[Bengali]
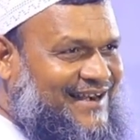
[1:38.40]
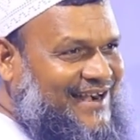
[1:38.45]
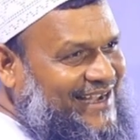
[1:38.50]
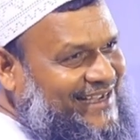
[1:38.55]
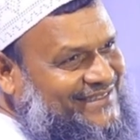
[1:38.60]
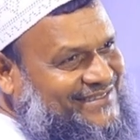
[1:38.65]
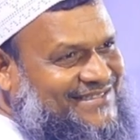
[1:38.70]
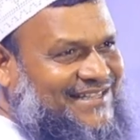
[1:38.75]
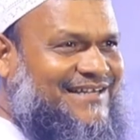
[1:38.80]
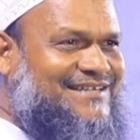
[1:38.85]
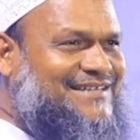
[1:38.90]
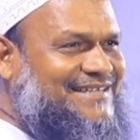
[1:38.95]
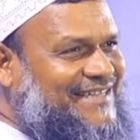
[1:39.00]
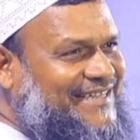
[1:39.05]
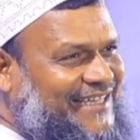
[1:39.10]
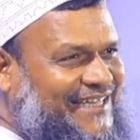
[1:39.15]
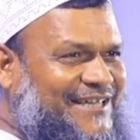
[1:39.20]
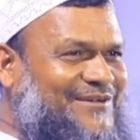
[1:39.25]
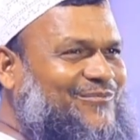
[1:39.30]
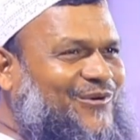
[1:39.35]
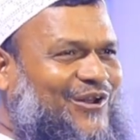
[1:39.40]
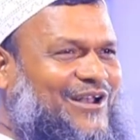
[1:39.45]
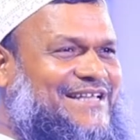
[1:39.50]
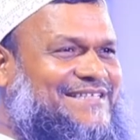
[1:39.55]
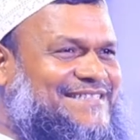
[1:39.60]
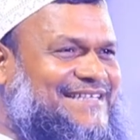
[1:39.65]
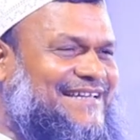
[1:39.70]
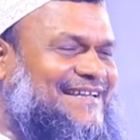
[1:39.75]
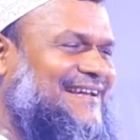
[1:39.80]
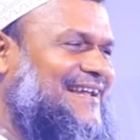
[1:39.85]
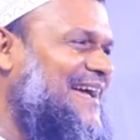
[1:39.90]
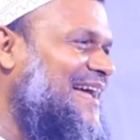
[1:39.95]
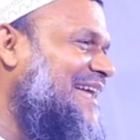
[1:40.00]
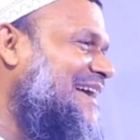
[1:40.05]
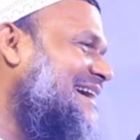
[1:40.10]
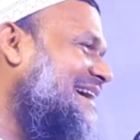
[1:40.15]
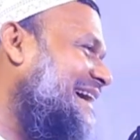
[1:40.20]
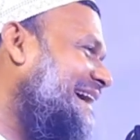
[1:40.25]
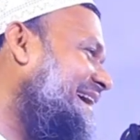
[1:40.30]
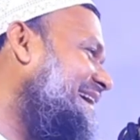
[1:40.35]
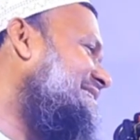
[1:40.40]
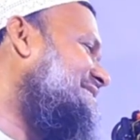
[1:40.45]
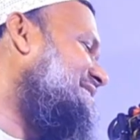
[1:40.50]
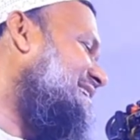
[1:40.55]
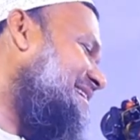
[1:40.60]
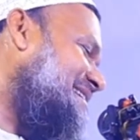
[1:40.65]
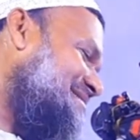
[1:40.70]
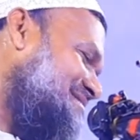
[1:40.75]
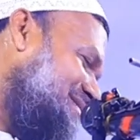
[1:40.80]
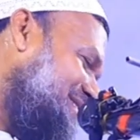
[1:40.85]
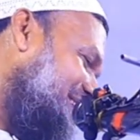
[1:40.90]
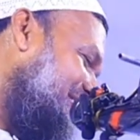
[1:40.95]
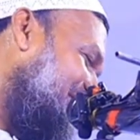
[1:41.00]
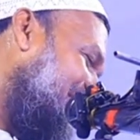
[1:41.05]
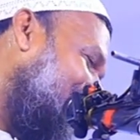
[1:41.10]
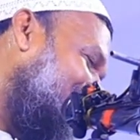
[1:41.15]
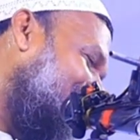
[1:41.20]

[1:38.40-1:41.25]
আয়েশা কি বলেছেন আয়েশা জিয়া